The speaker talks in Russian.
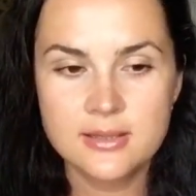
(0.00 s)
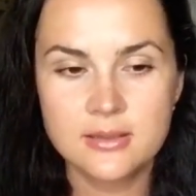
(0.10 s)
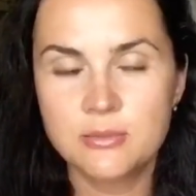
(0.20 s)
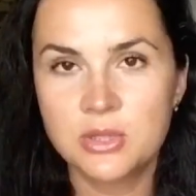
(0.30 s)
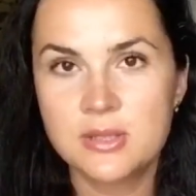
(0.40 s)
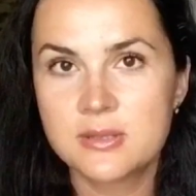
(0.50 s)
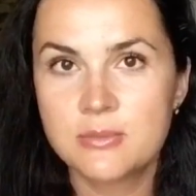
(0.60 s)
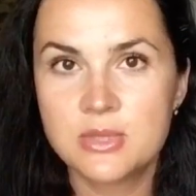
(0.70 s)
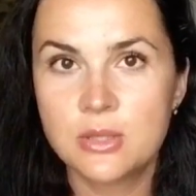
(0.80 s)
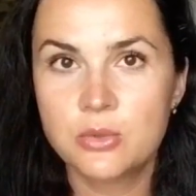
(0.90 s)
Это меня на
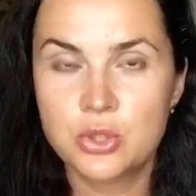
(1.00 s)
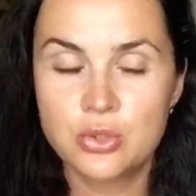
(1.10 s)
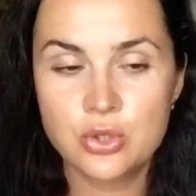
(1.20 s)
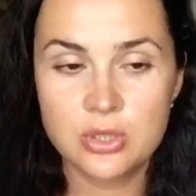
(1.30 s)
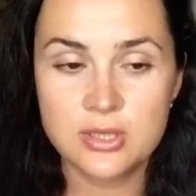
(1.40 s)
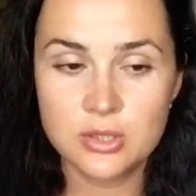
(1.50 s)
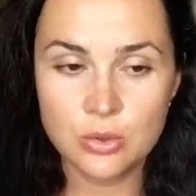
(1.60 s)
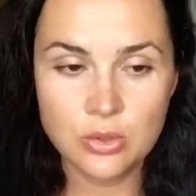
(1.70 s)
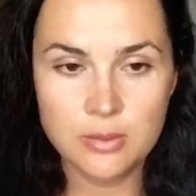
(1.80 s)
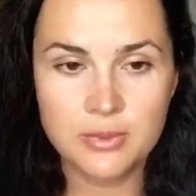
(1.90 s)
самом деле очень-очень
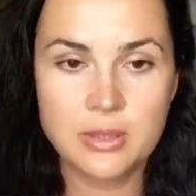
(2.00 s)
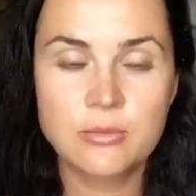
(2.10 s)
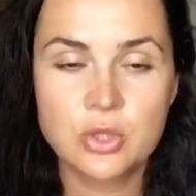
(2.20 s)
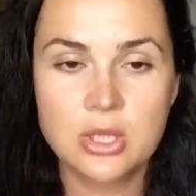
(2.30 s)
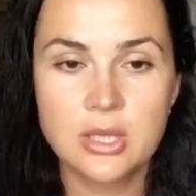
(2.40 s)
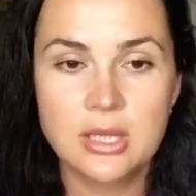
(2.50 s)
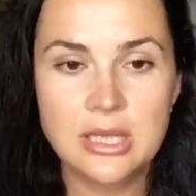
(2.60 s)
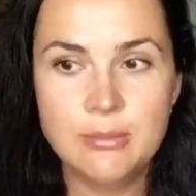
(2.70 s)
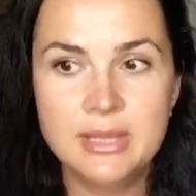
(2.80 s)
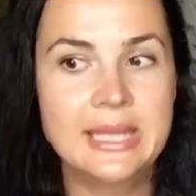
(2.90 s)
расстроило, потому что
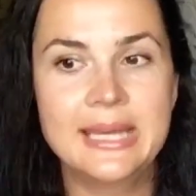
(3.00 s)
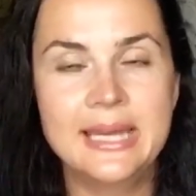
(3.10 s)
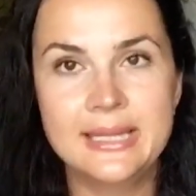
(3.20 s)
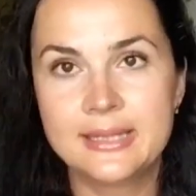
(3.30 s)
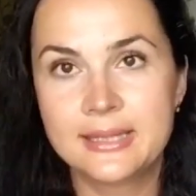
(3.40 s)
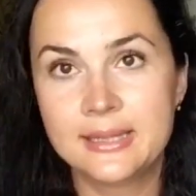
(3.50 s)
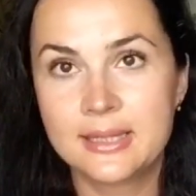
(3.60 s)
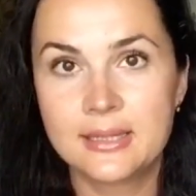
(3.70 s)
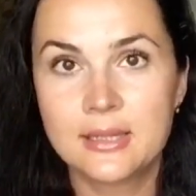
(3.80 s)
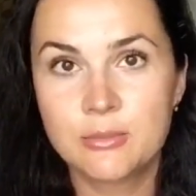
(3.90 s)
именно этот
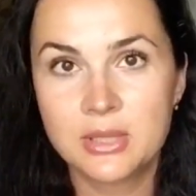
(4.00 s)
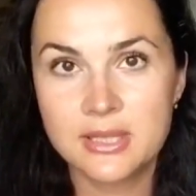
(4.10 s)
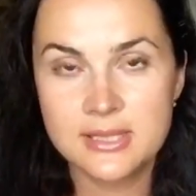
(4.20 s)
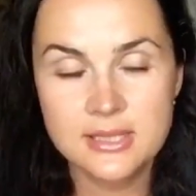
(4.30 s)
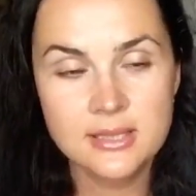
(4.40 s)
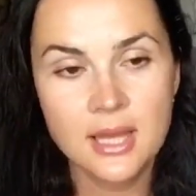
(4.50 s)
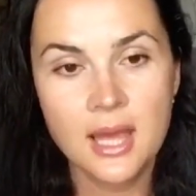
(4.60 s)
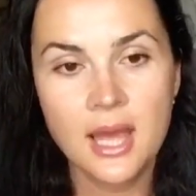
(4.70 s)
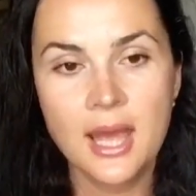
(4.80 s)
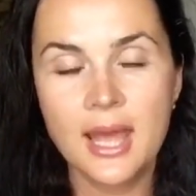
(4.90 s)
интернет-магазин,
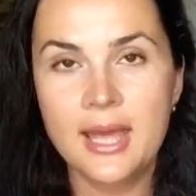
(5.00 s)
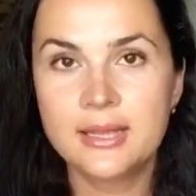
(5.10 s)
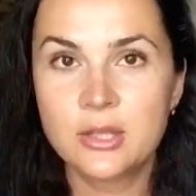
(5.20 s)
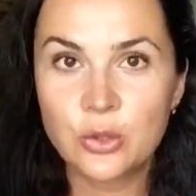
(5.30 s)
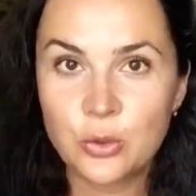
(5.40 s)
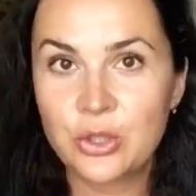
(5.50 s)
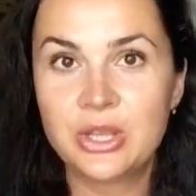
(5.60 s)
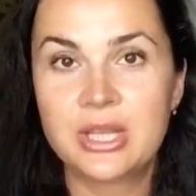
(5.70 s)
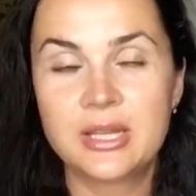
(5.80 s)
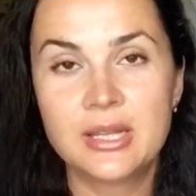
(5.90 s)
это тот
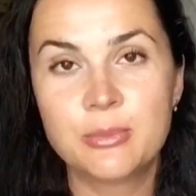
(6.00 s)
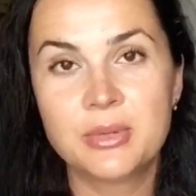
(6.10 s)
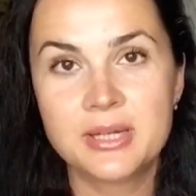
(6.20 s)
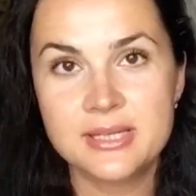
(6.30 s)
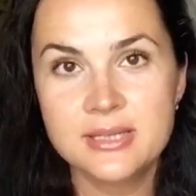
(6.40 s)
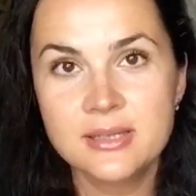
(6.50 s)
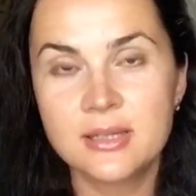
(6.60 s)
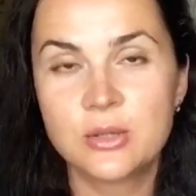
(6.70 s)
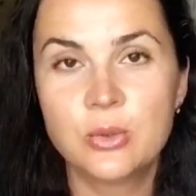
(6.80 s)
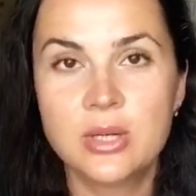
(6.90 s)
интернет-магазин,
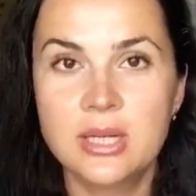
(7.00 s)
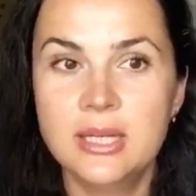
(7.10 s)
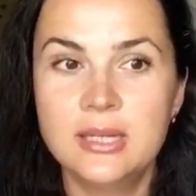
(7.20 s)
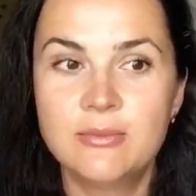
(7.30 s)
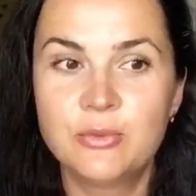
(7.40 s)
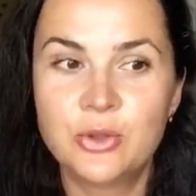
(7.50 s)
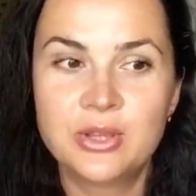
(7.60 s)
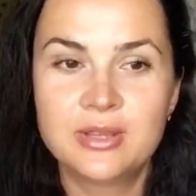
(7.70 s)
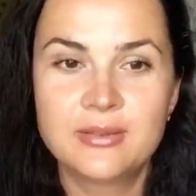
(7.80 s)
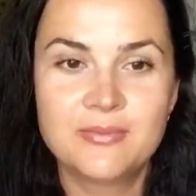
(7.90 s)
который вот
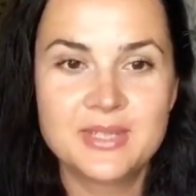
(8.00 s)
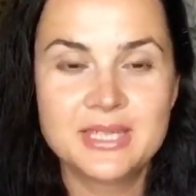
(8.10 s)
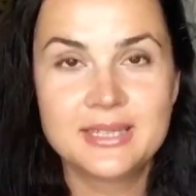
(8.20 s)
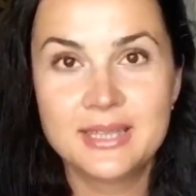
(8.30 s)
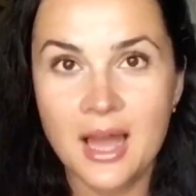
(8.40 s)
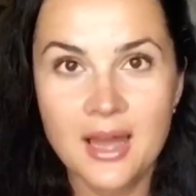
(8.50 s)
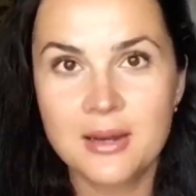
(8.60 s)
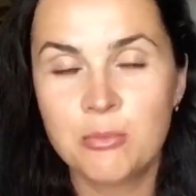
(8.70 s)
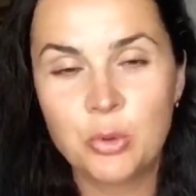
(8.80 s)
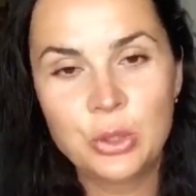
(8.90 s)
всегда
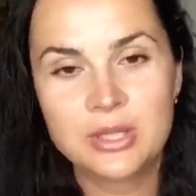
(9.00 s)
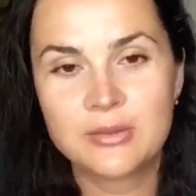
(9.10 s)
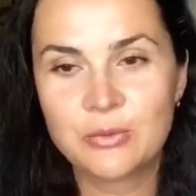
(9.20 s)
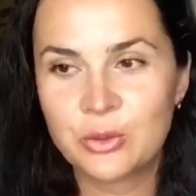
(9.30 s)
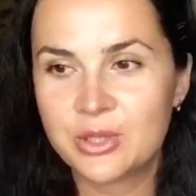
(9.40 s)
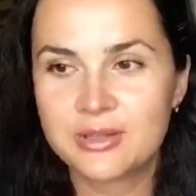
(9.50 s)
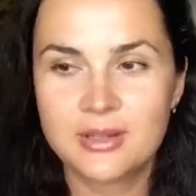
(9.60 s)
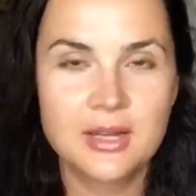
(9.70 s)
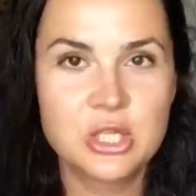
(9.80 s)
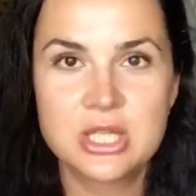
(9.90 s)
работал вот
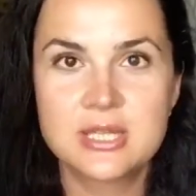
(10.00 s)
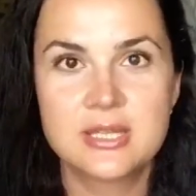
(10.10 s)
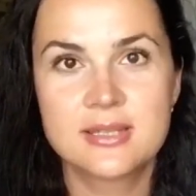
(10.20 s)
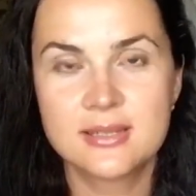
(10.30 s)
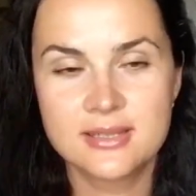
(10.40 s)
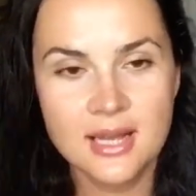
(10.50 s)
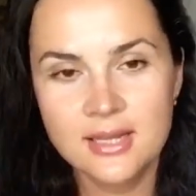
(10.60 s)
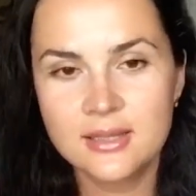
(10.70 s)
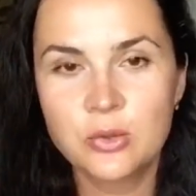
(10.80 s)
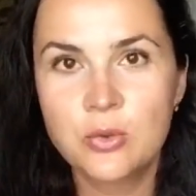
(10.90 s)
как часы. Сказали,
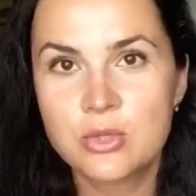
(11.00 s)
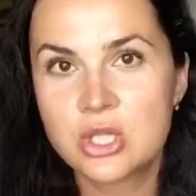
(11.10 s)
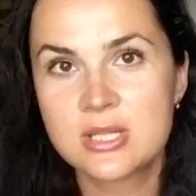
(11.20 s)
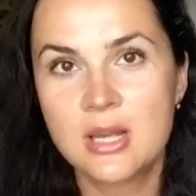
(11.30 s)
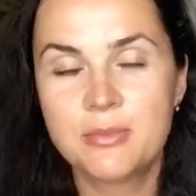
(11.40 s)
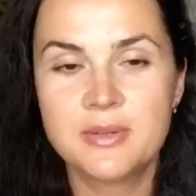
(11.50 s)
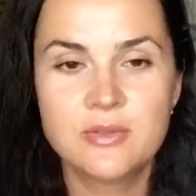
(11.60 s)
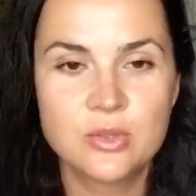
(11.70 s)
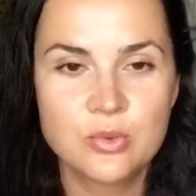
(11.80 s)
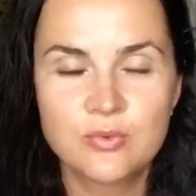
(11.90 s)
такого числа
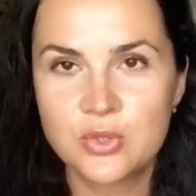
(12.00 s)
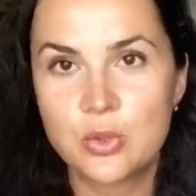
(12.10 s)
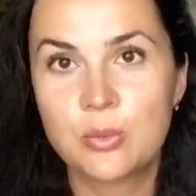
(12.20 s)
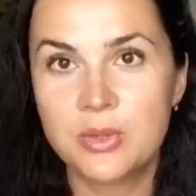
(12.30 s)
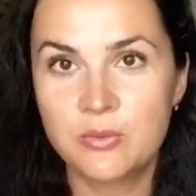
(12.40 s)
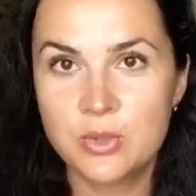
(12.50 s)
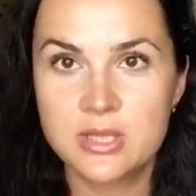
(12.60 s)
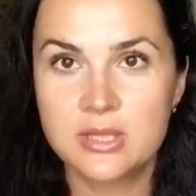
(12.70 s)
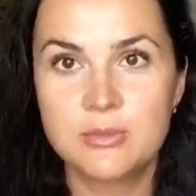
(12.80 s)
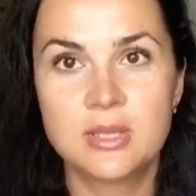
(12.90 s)
привезут, все,
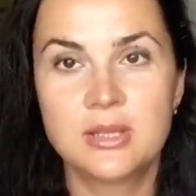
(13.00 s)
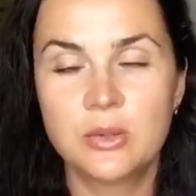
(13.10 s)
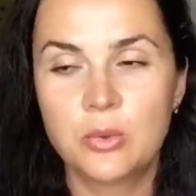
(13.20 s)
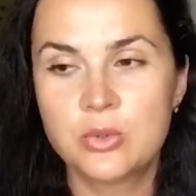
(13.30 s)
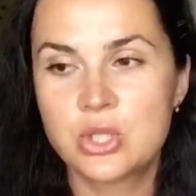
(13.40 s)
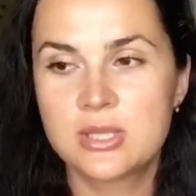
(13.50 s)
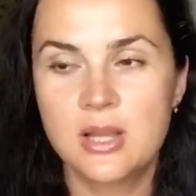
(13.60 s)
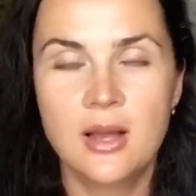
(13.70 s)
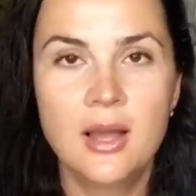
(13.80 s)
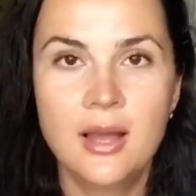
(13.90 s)
привозят именно такого
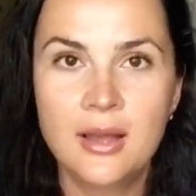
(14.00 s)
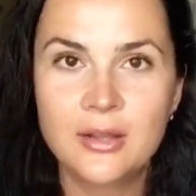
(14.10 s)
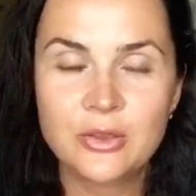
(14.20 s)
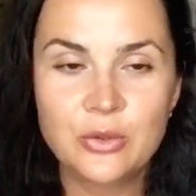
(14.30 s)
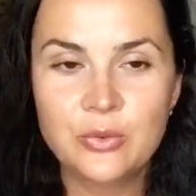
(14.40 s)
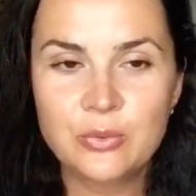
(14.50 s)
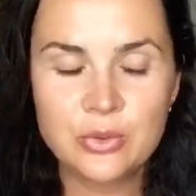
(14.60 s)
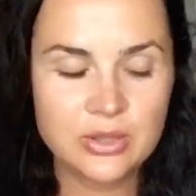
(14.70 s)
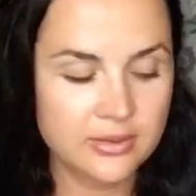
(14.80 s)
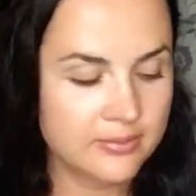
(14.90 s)
числа. Но
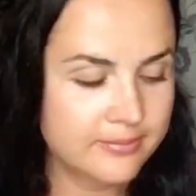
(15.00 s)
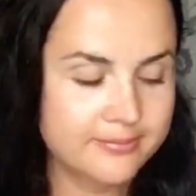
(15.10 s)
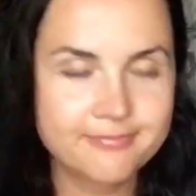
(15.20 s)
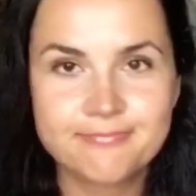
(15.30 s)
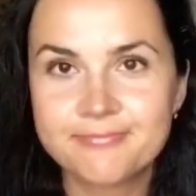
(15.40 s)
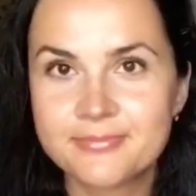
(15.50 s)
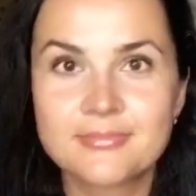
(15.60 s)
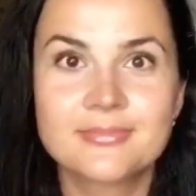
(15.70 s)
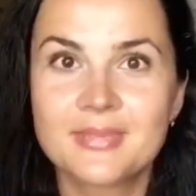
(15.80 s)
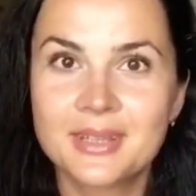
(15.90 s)
вот
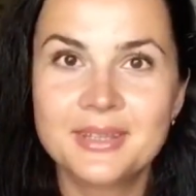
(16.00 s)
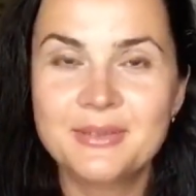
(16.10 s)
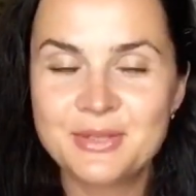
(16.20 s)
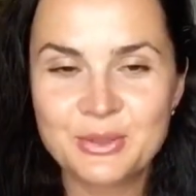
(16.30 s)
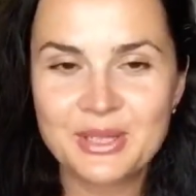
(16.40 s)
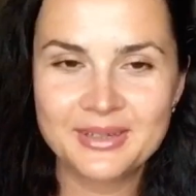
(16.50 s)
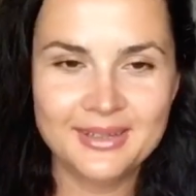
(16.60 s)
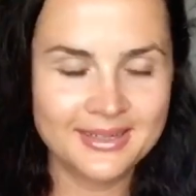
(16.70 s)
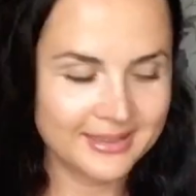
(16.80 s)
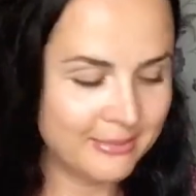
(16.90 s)
не все так
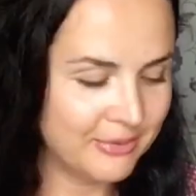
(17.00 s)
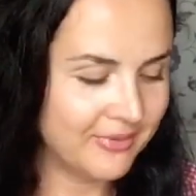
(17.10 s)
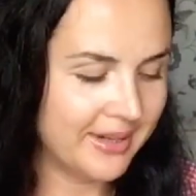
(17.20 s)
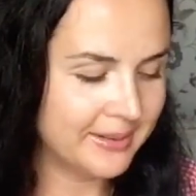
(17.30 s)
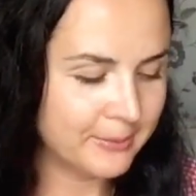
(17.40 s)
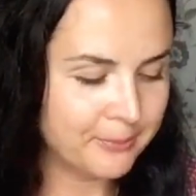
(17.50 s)
гладко бывает.